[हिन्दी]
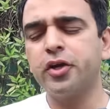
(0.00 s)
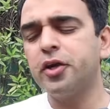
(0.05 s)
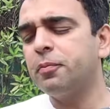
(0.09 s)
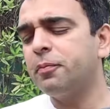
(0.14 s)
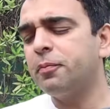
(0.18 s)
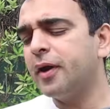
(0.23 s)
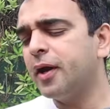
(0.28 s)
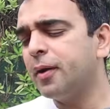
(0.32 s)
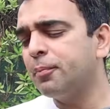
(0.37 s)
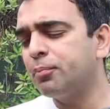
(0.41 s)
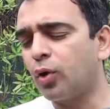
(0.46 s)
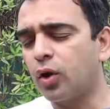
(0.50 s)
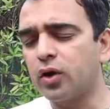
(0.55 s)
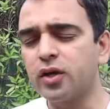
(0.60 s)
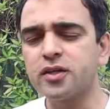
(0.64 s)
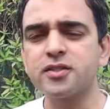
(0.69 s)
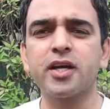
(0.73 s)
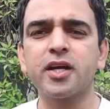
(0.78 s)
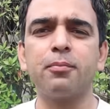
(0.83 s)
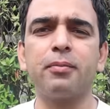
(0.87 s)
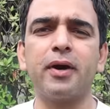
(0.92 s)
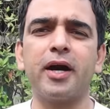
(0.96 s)
क्रिकेट में
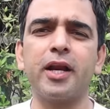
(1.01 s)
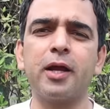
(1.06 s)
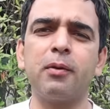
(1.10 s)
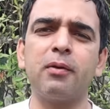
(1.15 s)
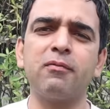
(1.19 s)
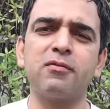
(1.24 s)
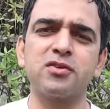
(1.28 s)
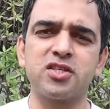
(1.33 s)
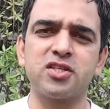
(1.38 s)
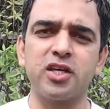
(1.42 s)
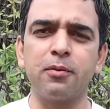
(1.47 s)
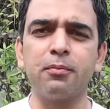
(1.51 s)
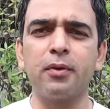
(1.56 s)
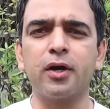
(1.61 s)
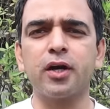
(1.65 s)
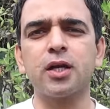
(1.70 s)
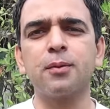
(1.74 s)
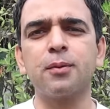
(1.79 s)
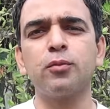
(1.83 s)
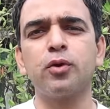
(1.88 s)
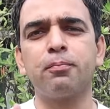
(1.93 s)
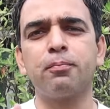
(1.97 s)
बॉलर्स के बारे में वसीम
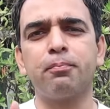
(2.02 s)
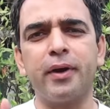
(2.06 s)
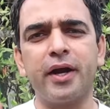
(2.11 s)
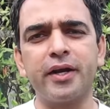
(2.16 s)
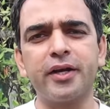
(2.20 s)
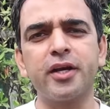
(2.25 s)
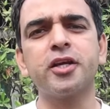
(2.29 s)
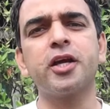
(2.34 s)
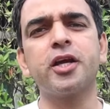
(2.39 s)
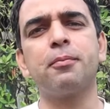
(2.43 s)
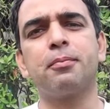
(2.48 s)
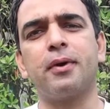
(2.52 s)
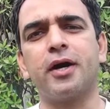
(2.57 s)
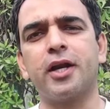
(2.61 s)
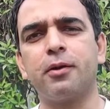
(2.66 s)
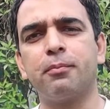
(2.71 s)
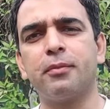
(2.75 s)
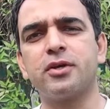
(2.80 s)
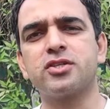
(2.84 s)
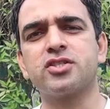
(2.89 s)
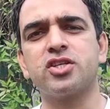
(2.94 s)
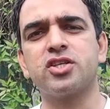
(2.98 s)
अकरम और बैटर के
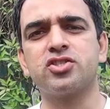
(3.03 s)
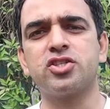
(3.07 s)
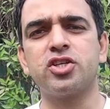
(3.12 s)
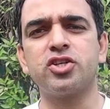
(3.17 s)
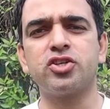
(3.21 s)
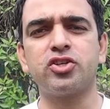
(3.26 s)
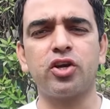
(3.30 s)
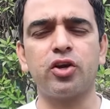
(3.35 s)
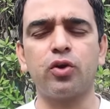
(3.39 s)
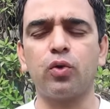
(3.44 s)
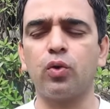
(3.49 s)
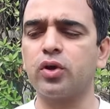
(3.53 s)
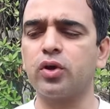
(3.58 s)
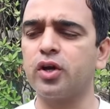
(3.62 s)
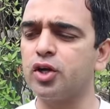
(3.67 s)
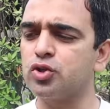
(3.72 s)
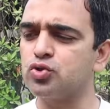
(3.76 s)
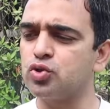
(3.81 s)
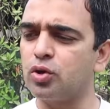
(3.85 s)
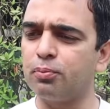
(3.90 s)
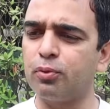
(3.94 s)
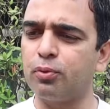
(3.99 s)
बारे में सचिन
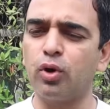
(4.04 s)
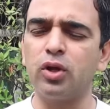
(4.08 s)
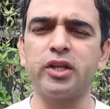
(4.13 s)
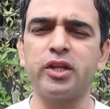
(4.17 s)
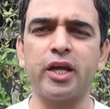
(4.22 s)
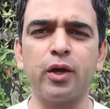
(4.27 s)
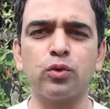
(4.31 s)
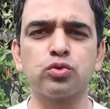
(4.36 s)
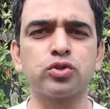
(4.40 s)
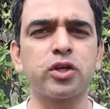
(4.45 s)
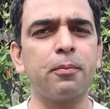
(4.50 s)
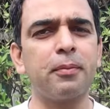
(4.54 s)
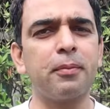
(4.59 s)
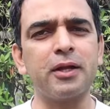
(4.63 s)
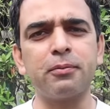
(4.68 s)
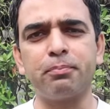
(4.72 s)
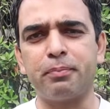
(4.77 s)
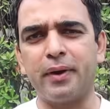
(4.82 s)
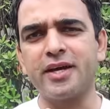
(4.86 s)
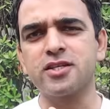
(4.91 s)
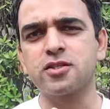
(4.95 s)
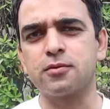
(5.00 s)
तेंदुलकर जो बोल दें उसके
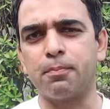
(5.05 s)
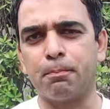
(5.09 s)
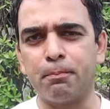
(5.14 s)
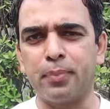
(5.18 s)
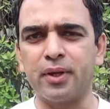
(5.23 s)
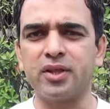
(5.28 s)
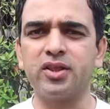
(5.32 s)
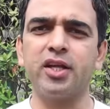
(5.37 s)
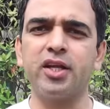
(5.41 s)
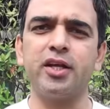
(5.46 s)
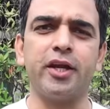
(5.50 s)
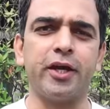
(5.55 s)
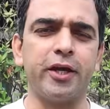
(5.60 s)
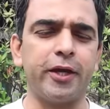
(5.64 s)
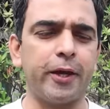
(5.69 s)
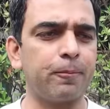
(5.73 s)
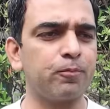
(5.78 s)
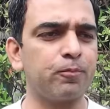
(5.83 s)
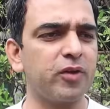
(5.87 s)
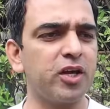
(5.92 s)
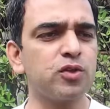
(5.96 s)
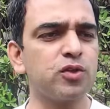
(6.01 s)
बाद बहस बनती
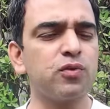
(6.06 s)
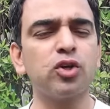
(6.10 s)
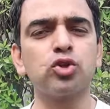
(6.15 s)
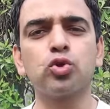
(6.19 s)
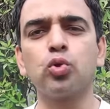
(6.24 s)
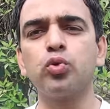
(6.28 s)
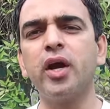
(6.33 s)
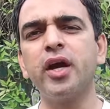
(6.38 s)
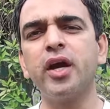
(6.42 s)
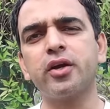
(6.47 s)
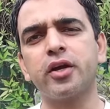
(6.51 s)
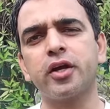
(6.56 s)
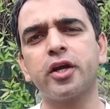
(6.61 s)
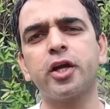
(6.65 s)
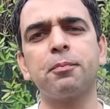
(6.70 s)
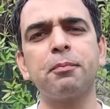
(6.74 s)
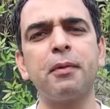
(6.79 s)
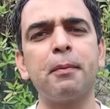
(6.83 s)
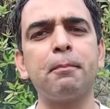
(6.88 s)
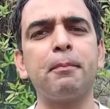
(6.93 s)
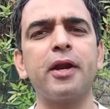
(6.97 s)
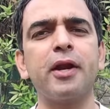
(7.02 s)
नहीं है इस वक्त दुनिया
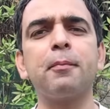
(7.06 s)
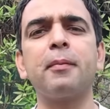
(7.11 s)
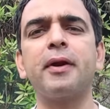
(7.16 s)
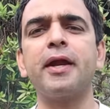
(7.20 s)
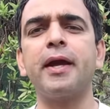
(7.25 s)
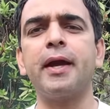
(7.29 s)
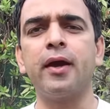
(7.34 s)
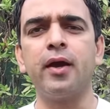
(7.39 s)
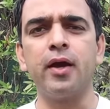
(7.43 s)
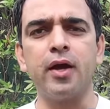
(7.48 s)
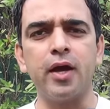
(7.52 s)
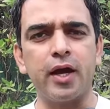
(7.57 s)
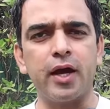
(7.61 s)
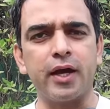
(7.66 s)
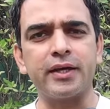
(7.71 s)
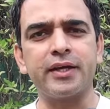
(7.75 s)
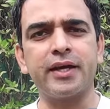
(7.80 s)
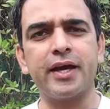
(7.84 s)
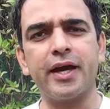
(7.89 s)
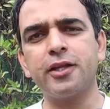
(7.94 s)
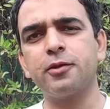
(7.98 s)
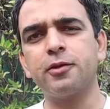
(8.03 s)
क्रिकेट में बड़े बड़े
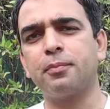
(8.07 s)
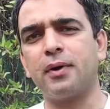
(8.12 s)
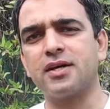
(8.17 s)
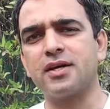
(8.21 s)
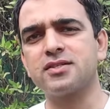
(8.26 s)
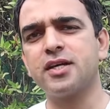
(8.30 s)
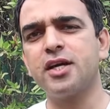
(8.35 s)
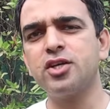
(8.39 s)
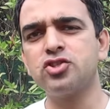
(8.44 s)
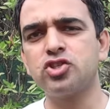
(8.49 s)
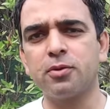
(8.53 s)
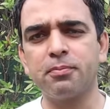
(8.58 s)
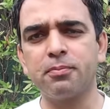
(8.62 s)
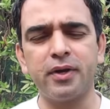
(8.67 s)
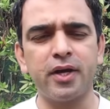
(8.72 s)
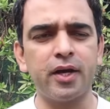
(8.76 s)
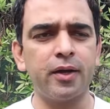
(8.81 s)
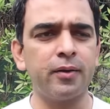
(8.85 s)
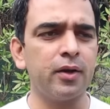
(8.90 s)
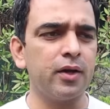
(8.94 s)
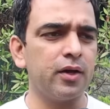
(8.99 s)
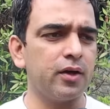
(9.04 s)
गेंदबाज हैं
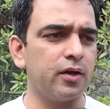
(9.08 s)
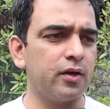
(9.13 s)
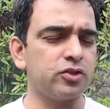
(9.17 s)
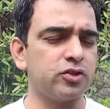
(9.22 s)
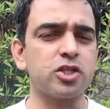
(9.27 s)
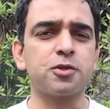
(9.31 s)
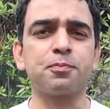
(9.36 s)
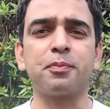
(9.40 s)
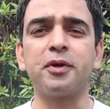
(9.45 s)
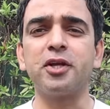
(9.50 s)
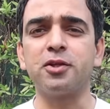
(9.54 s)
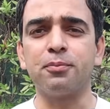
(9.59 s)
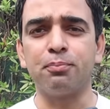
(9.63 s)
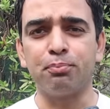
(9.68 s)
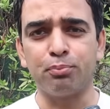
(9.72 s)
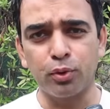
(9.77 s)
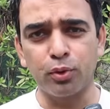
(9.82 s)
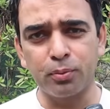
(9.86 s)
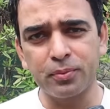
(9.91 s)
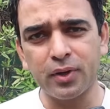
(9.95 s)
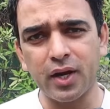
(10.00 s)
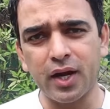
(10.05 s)
जिनमें जसप्रीत
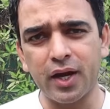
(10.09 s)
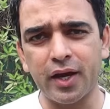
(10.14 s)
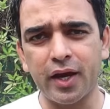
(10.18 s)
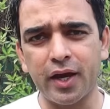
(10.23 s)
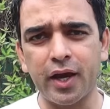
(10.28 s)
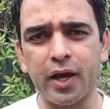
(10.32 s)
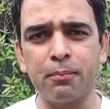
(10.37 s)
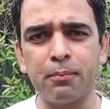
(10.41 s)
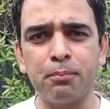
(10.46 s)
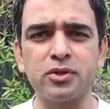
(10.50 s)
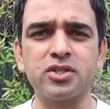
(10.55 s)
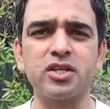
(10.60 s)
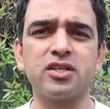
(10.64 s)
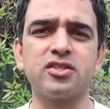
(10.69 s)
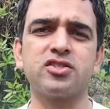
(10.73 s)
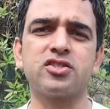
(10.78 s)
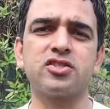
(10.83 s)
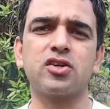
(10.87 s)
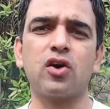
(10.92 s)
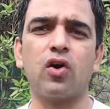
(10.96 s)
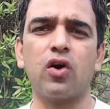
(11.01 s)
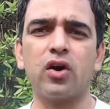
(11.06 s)
बुमराह हैं मिचल
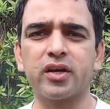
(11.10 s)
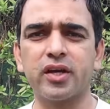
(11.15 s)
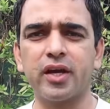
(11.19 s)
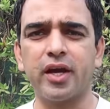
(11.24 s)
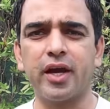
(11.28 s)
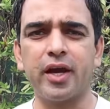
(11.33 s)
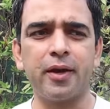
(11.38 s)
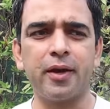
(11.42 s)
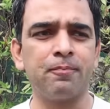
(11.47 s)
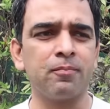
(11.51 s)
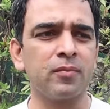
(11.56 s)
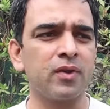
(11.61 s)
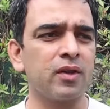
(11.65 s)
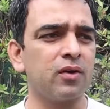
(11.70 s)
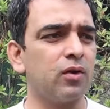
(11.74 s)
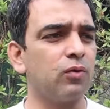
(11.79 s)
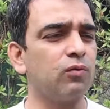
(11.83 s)
स्टॉक हैं